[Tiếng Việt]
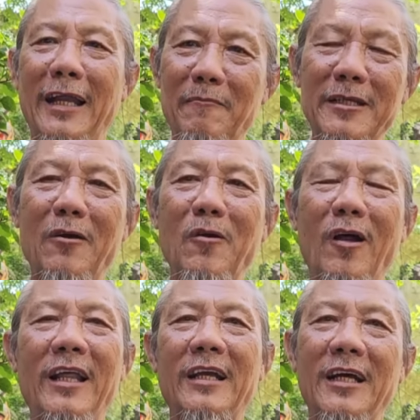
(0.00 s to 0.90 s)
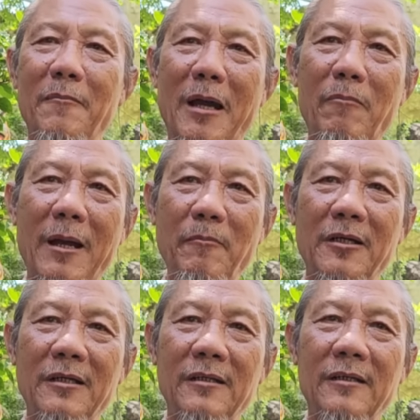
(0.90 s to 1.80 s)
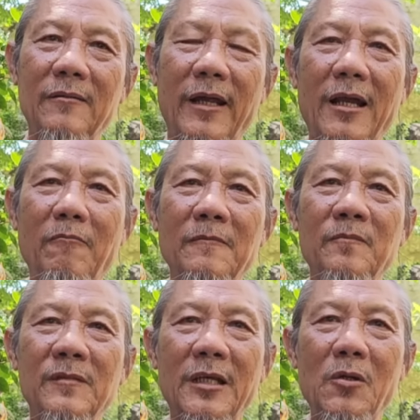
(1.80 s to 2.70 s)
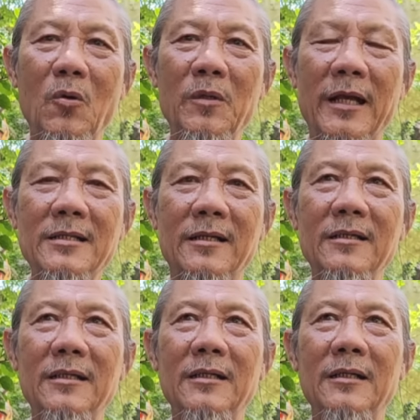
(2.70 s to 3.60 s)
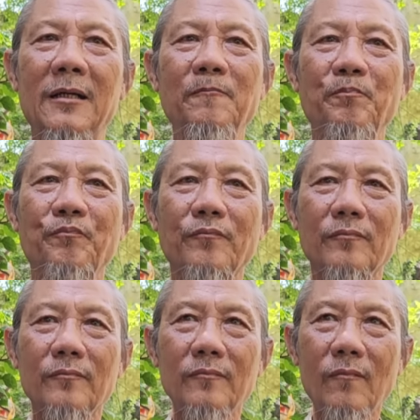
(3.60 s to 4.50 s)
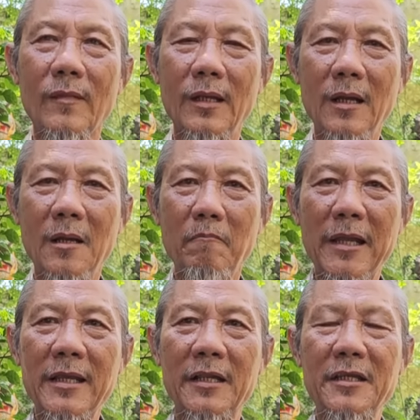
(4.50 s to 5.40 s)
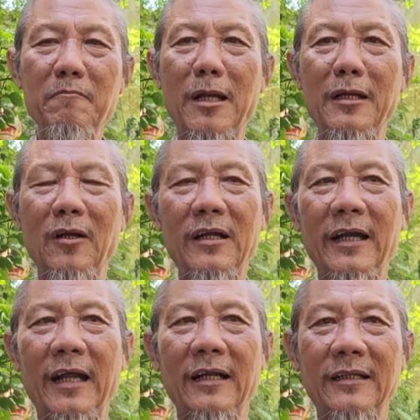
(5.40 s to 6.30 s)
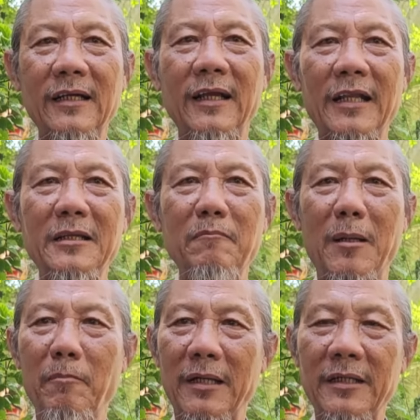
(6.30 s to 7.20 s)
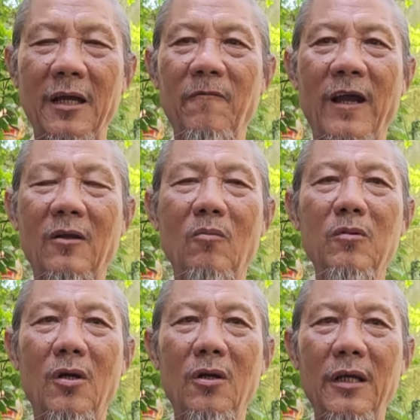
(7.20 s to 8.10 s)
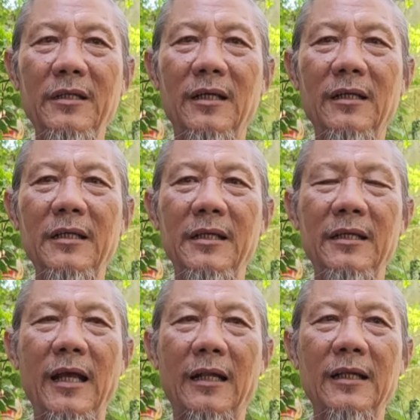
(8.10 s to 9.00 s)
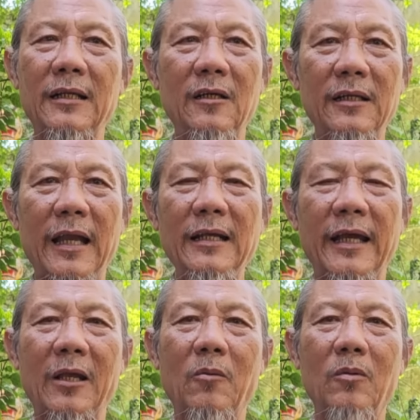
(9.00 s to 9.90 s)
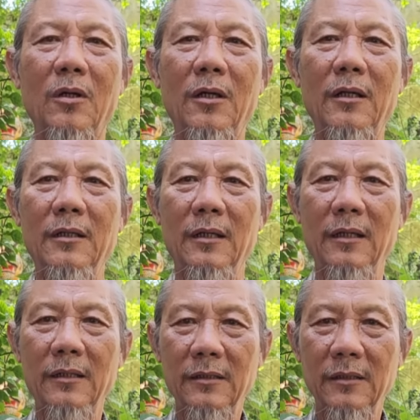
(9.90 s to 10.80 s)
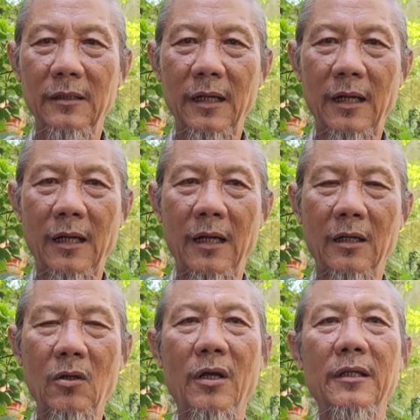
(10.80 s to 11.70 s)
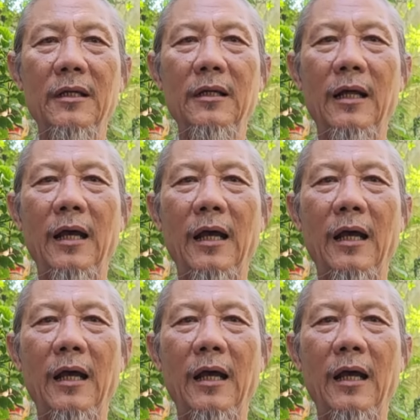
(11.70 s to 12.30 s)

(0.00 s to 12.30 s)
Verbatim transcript: làm sao gọi là cái đời Mạt Pháp được, phải không? Thí dụ giả sử như bây giờ chứng minh rõ ràng là tất cả chứng minh mà trời Phật cũng có nói, những cái vị thần thánh đó, các ngài cũng có nói. Coi như là